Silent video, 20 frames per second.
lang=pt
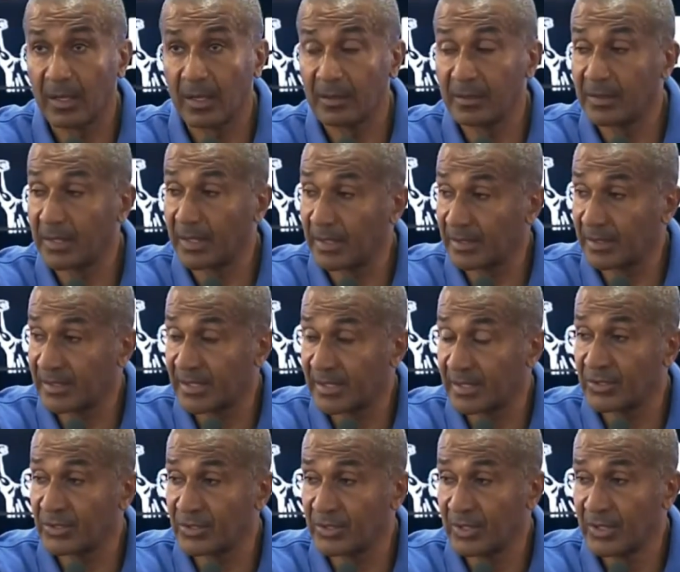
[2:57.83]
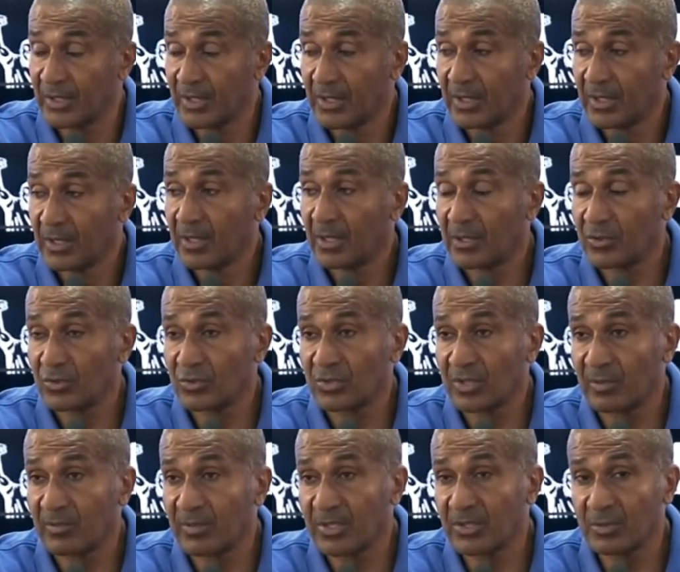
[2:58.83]
é, é interessante é
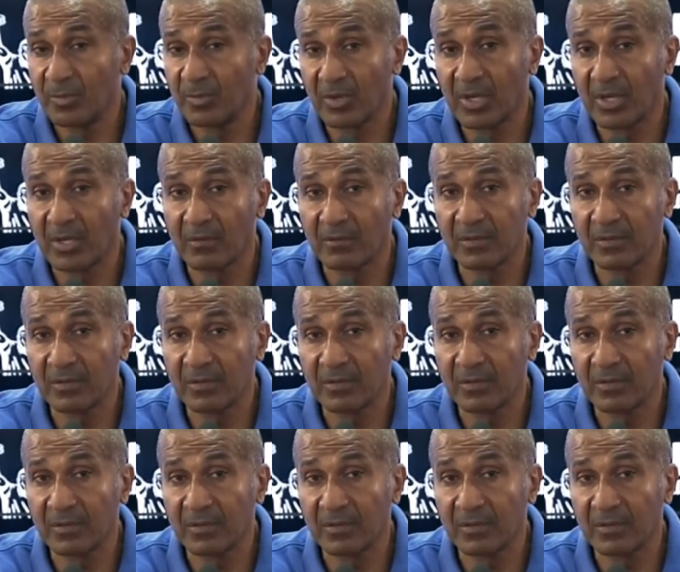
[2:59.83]
justamente porque